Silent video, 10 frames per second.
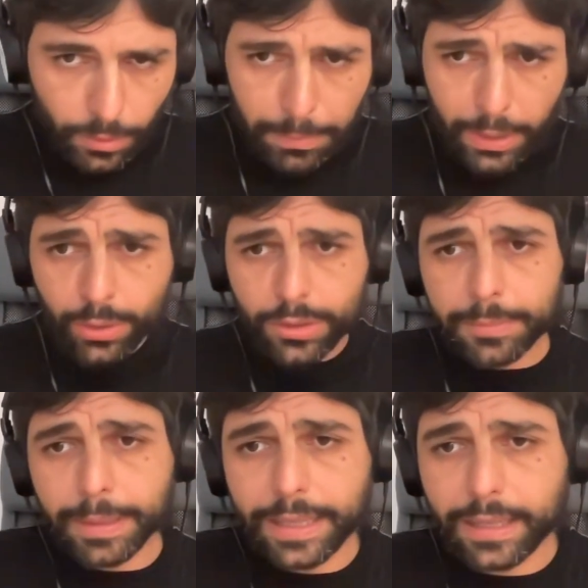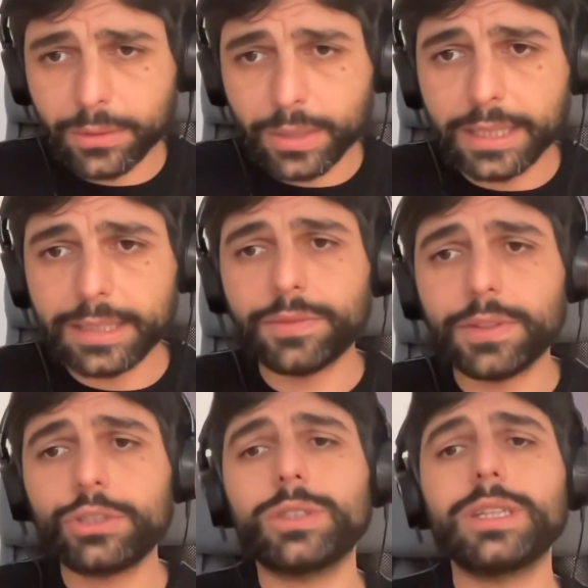piccolo spaccato, ragazzi,
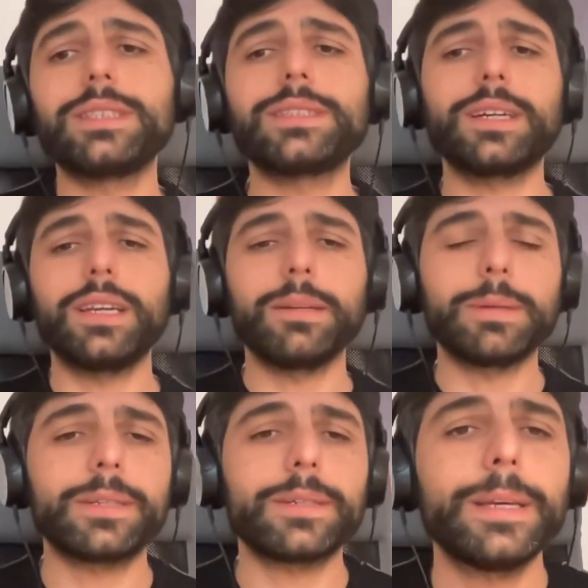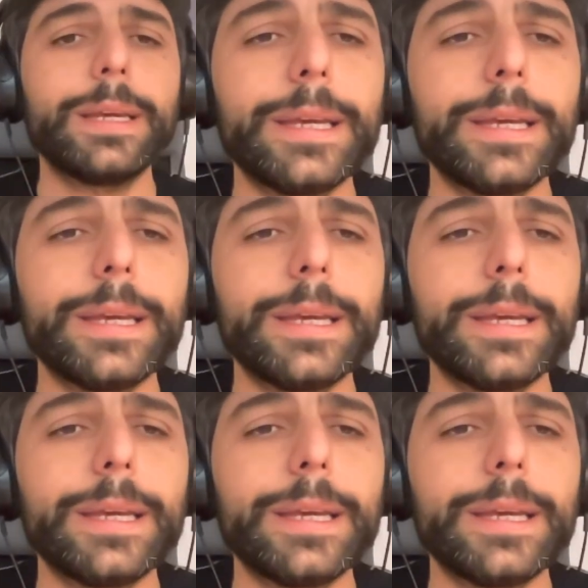faccio dei disclaimer